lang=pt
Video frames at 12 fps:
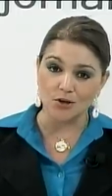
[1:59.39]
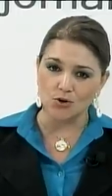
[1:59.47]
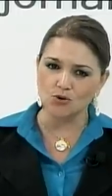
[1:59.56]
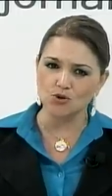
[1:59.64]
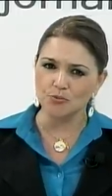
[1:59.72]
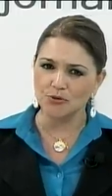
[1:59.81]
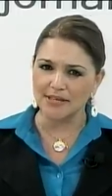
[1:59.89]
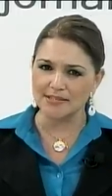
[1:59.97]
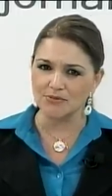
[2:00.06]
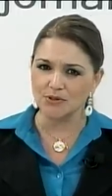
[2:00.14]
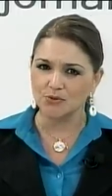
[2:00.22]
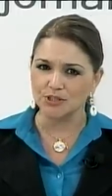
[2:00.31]
O grupo
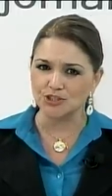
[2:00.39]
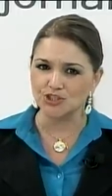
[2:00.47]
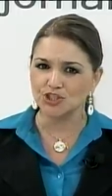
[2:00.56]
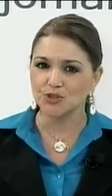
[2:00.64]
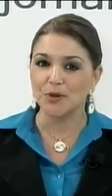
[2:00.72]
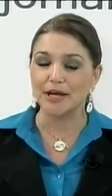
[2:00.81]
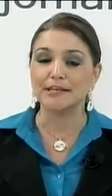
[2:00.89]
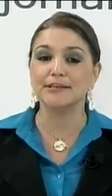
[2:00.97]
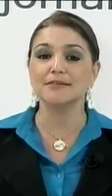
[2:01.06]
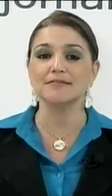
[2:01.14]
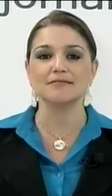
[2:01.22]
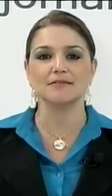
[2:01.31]
nasceu em Curitiba há
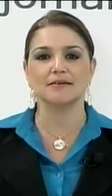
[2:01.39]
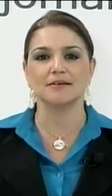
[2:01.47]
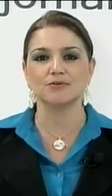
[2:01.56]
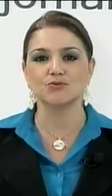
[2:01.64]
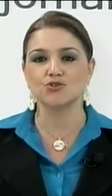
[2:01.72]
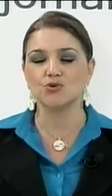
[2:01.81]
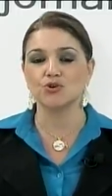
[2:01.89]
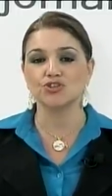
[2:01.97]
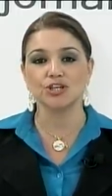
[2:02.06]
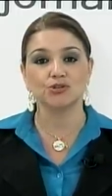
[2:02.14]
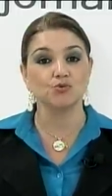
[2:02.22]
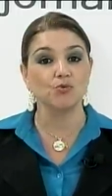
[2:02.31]
15 anos e
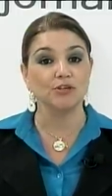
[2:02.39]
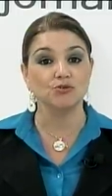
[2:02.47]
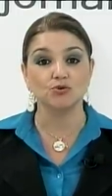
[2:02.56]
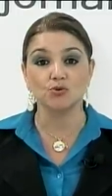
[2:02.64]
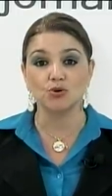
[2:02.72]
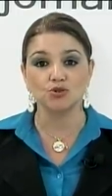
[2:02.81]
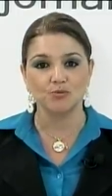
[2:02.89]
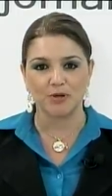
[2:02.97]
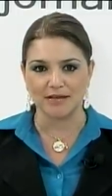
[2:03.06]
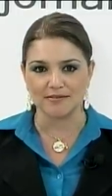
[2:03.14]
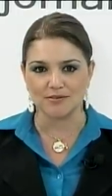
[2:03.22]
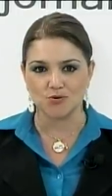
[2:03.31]
hoje atua em todo o
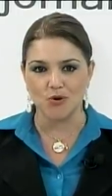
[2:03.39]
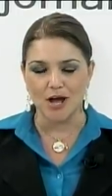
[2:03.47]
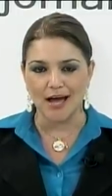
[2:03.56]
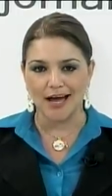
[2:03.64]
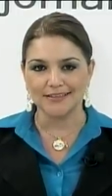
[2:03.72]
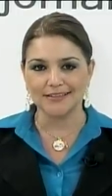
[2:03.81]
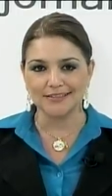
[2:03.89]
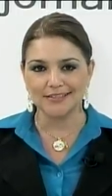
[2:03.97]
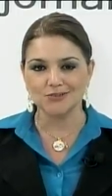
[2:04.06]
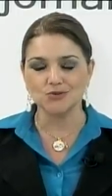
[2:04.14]
Brasil, atendendo